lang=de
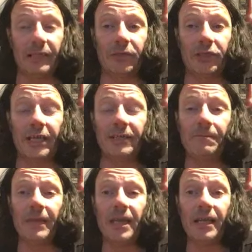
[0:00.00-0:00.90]
bestellt
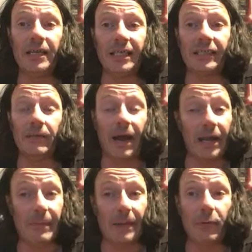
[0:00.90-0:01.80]
das
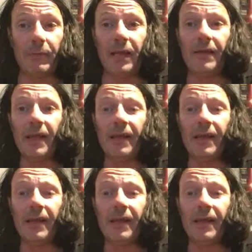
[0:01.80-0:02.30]
normale Bettmobil.